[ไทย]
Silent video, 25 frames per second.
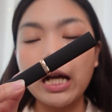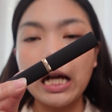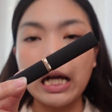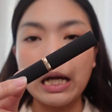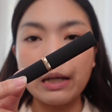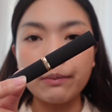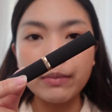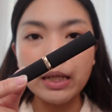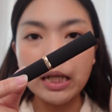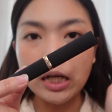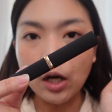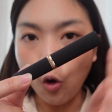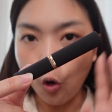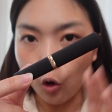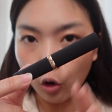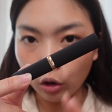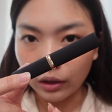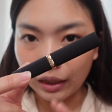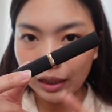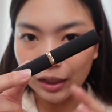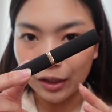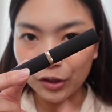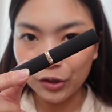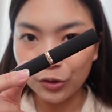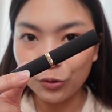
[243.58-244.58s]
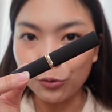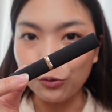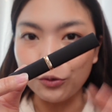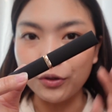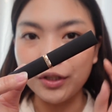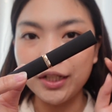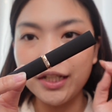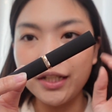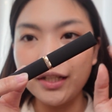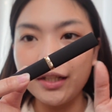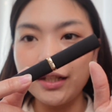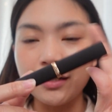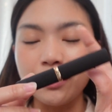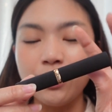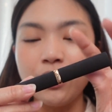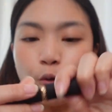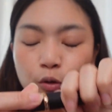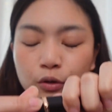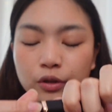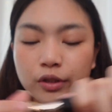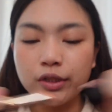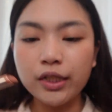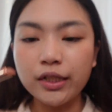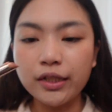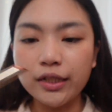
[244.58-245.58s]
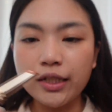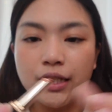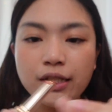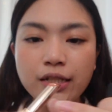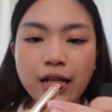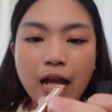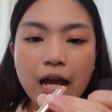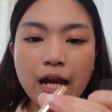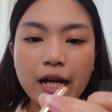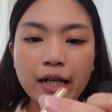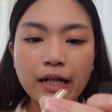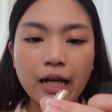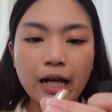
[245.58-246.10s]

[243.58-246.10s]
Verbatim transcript: นะคะ เบอร์610ที่คุณเจนนี่ใช้